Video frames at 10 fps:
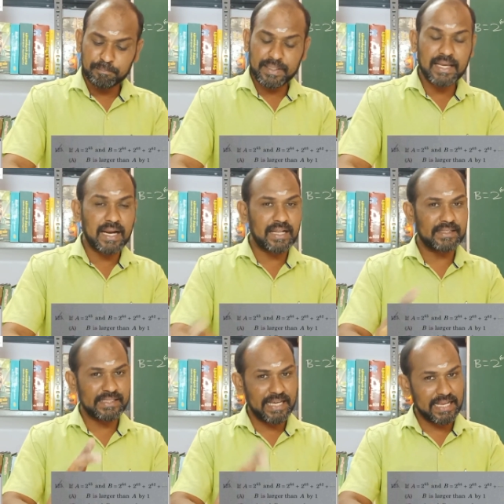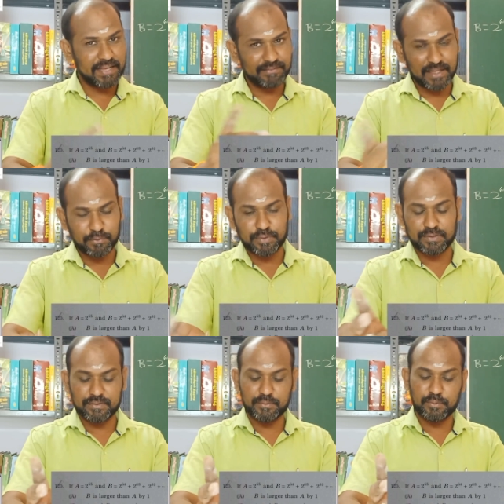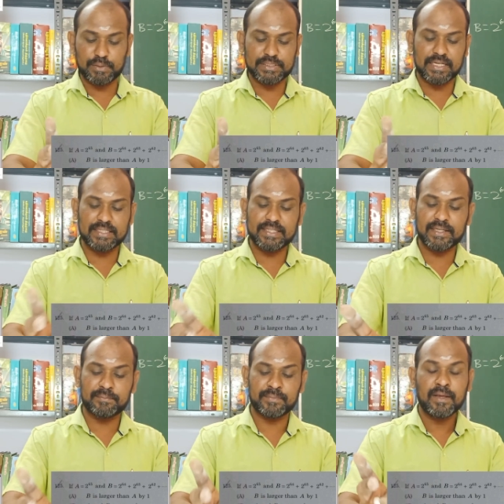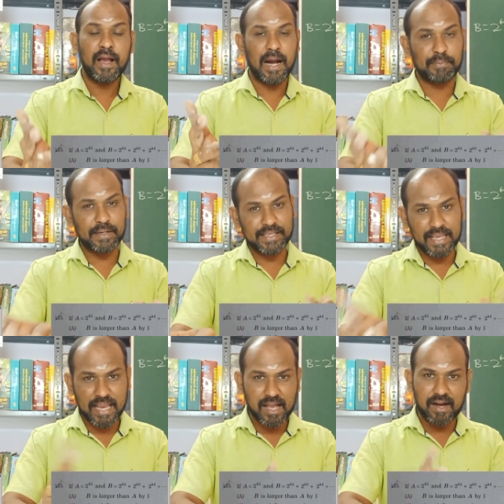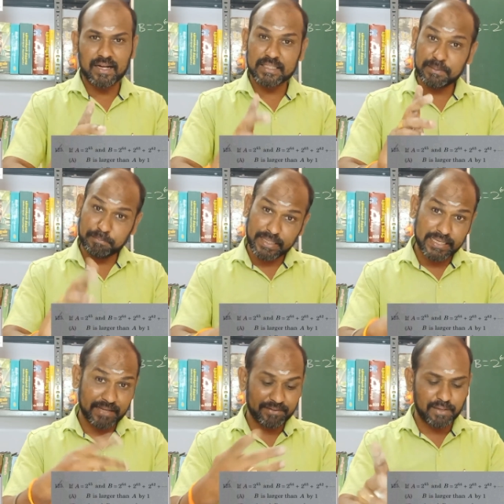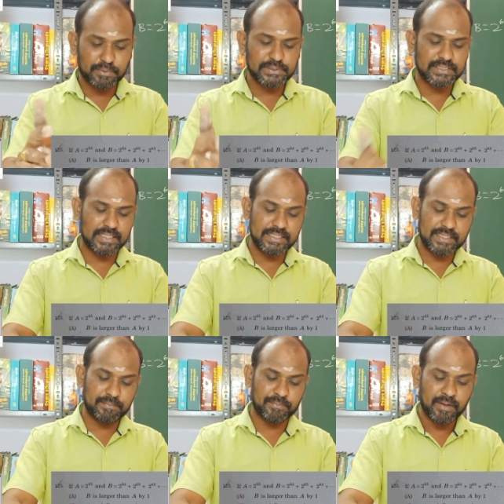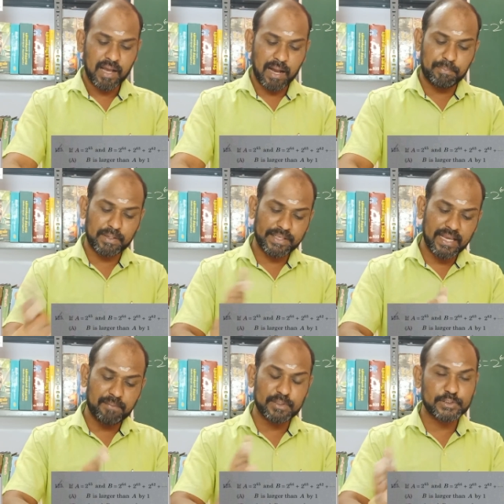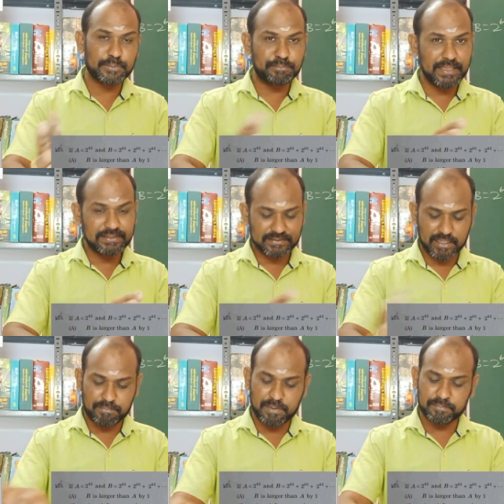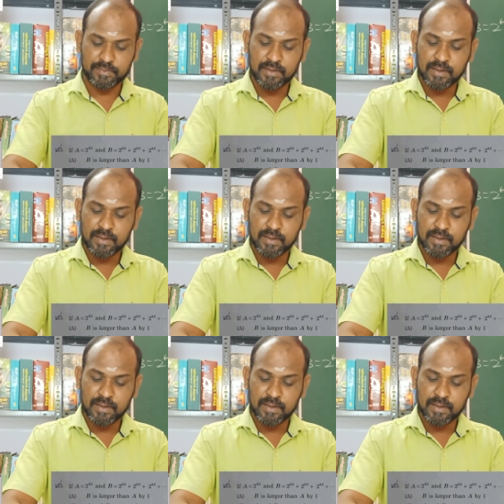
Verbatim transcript: பி ஆனது ஏஐ விட ஒன் ஒன்று அதிகம் அப்புறம் ஏ ஆனது பிஐ விட ஒன்று அதிகம் அப்புறம் ஏ மற்றும் பி சமம்